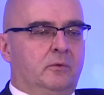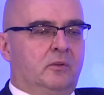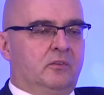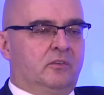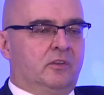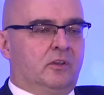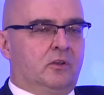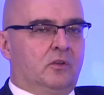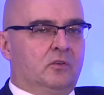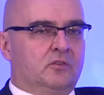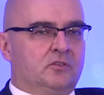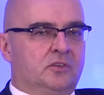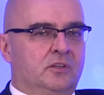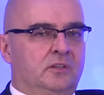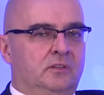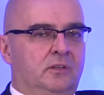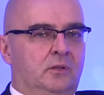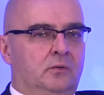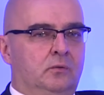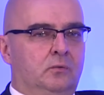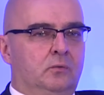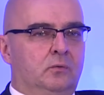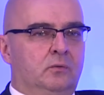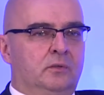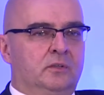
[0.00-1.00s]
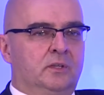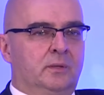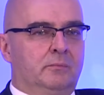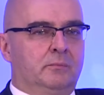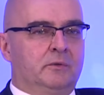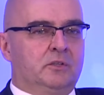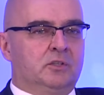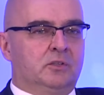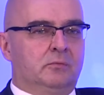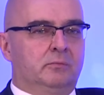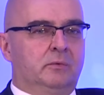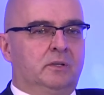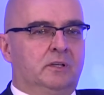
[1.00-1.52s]
o zakorzenieniu, nie
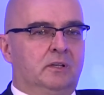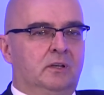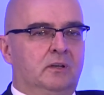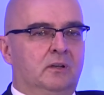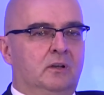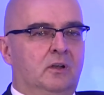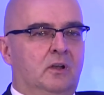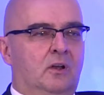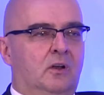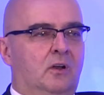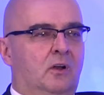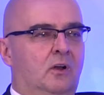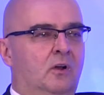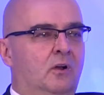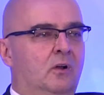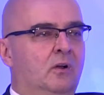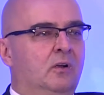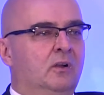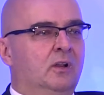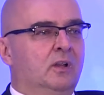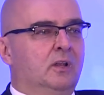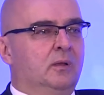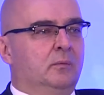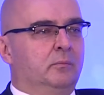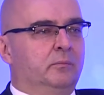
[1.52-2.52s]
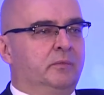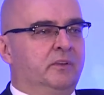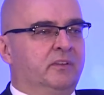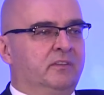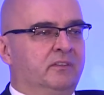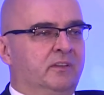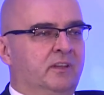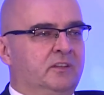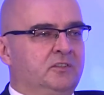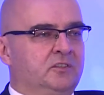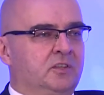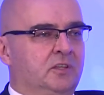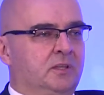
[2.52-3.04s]
myślmy tylko o
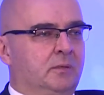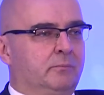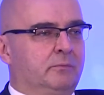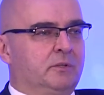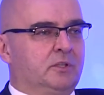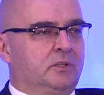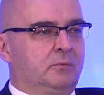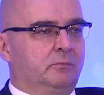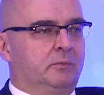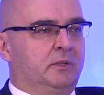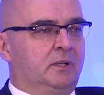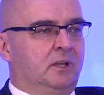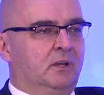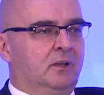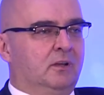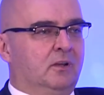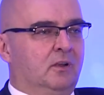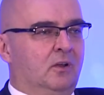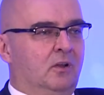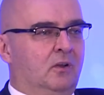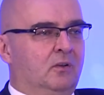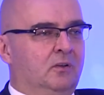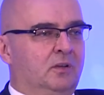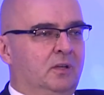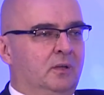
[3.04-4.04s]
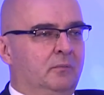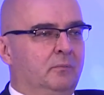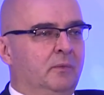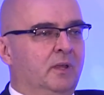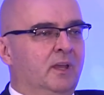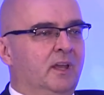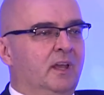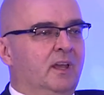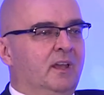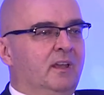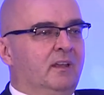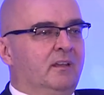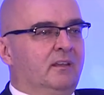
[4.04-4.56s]
biznesie, nie myślmy tylko o tym,
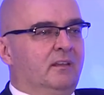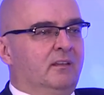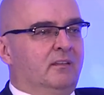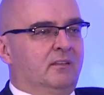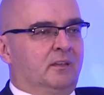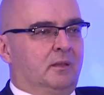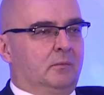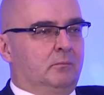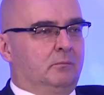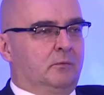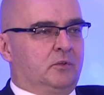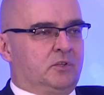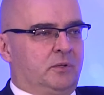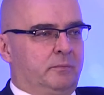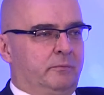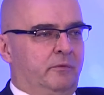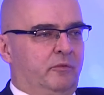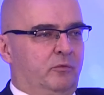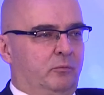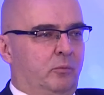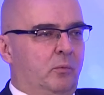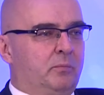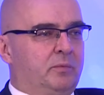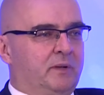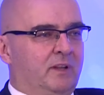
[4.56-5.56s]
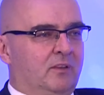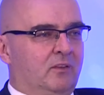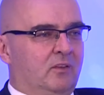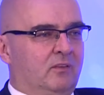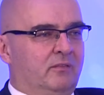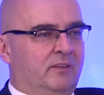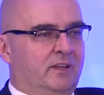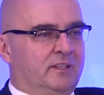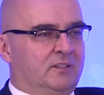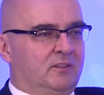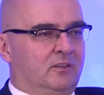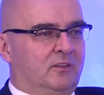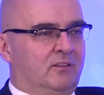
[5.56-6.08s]
z kim możemy
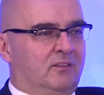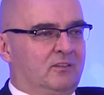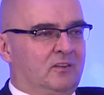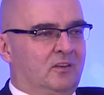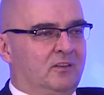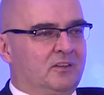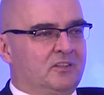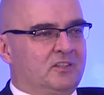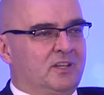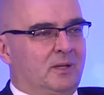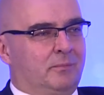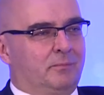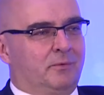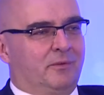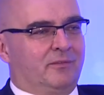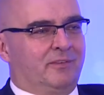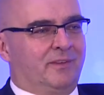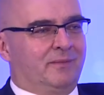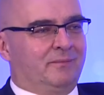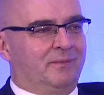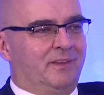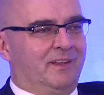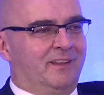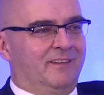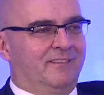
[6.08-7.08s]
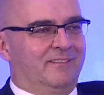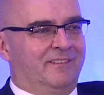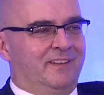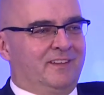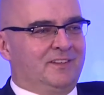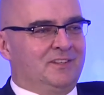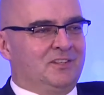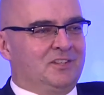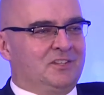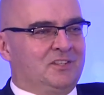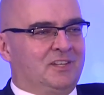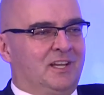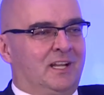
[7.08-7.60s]
współpracować od strony, że tak powiem,
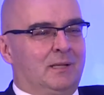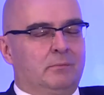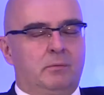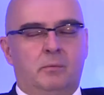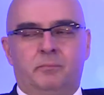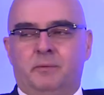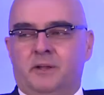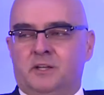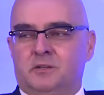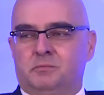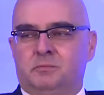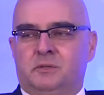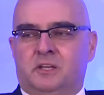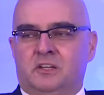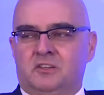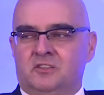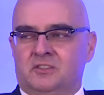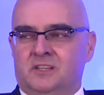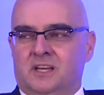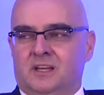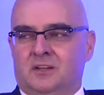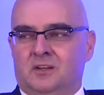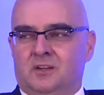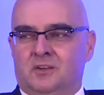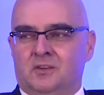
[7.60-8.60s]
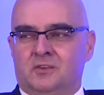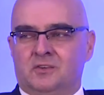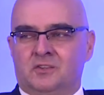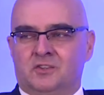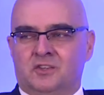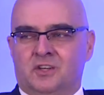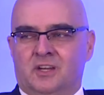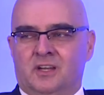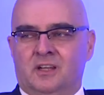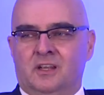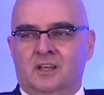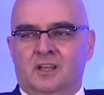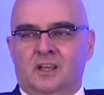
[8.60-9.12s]
wyjścia, ale popatrzmy też na to,
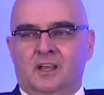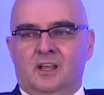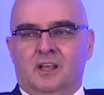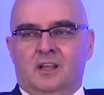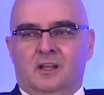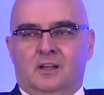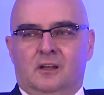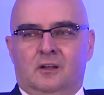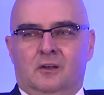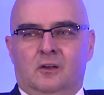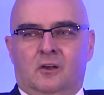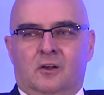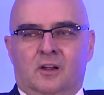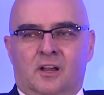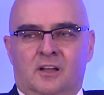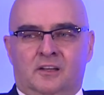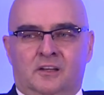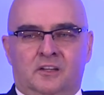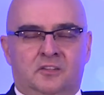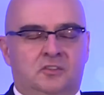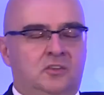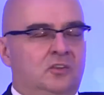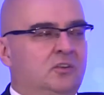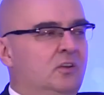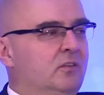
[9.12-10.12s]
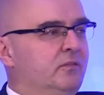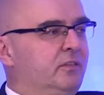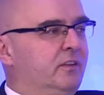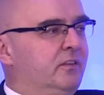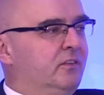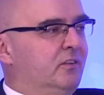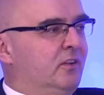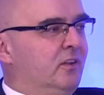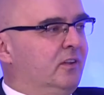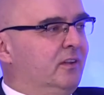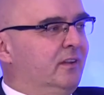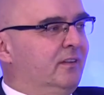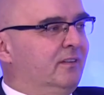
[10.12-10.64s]
że lokalne
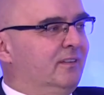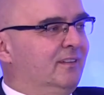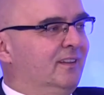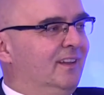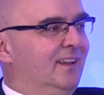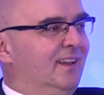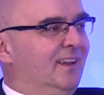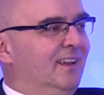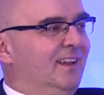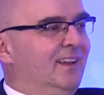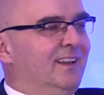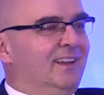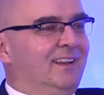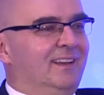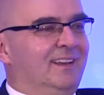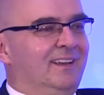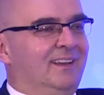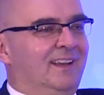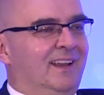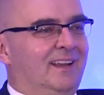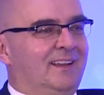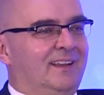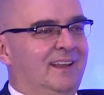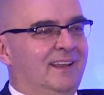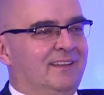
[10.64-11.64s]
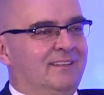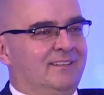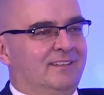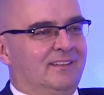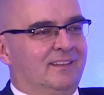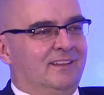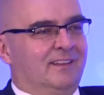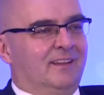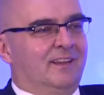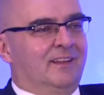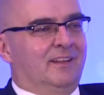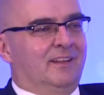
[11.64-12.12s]
środowisko jest dla nas